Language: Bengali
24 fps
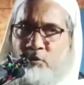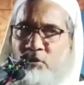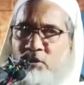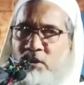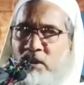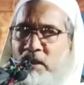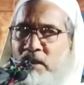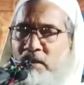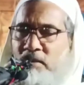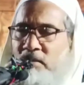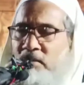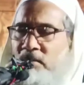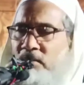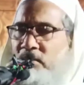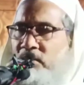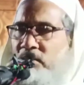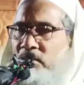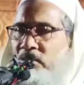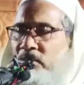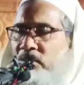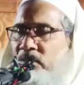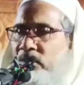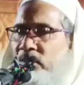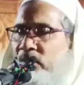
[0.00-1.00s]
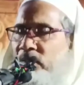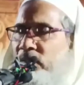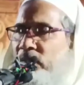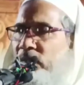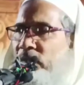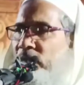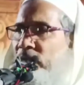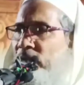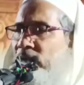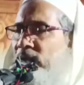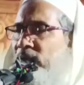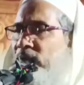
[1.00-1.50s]
উচ্ছ্বাস
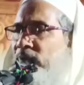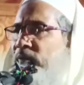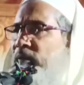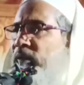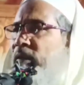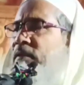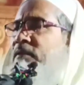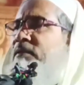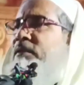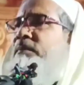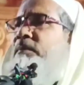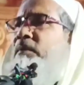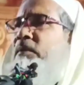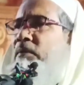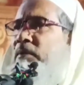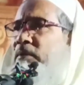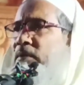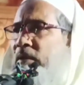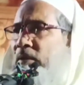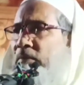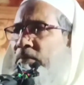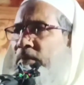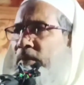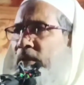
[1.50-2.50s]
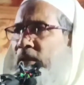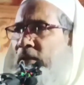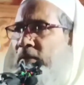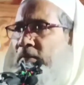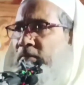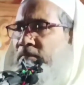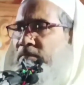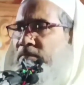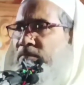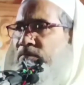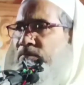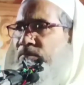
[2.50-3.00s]
দেখতে পাওয়া যাবে না
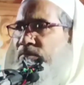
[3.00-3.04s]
